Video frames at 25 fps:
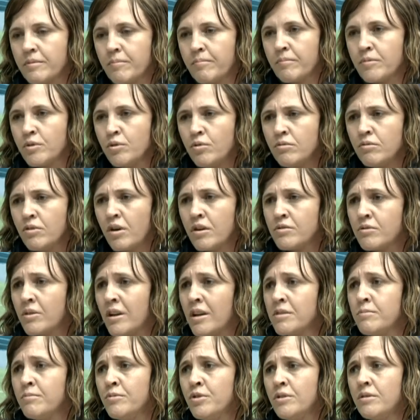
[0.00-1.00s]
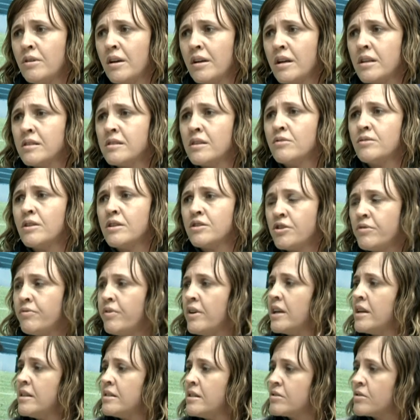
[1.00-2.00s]
no nosso caso, muito a questão das
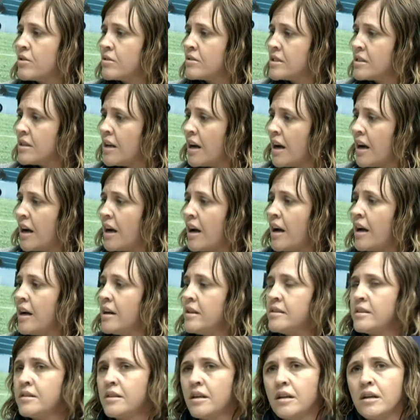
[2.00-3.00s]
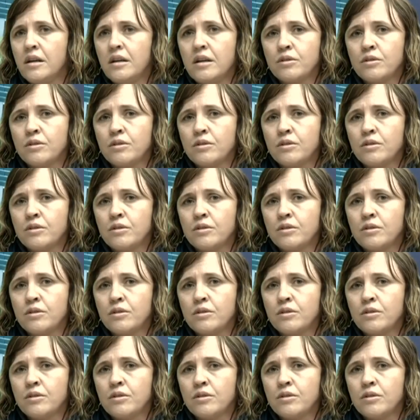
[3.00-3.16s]
diferenças sociais,